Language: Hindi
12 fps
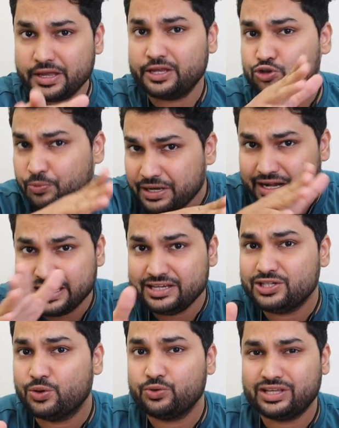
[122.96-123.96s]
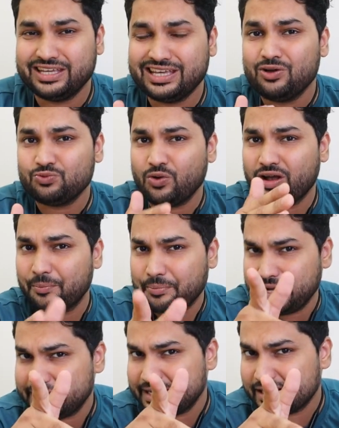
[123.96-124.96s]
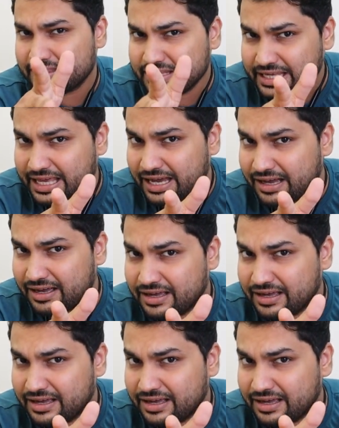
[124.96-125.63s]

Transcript: रुपये की जो भी रेंज है उनकी क्या उनको कम्पीट करती है क्या